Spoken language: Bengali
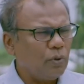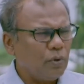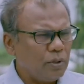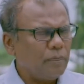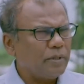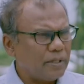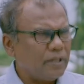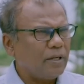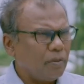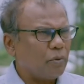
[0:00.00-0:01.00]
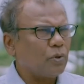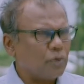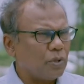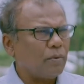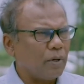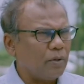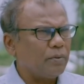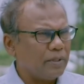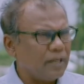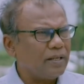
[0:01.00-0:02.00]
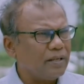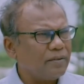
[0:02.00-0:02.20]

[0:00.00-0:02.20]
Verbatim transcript: হলো যে মেসে থাকলে পড়াশোনা ভালো হবে তাই